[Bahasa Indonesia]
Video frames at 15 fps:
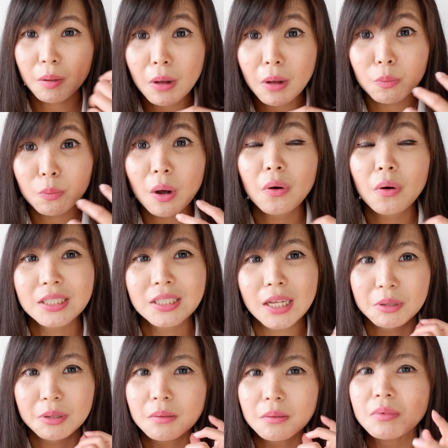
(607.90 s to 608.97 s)
bau-bau
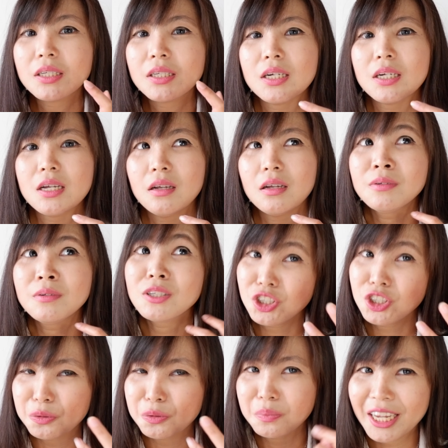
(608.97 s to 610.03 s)
wasabinya masih
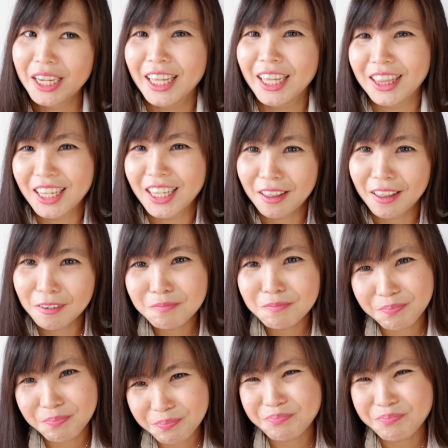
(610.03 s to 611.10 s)
kecium dikit nih.
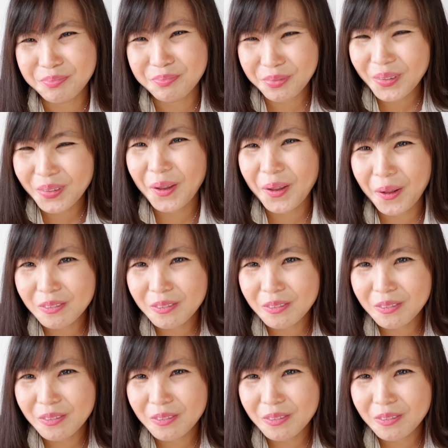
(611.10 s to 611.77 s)
Hmm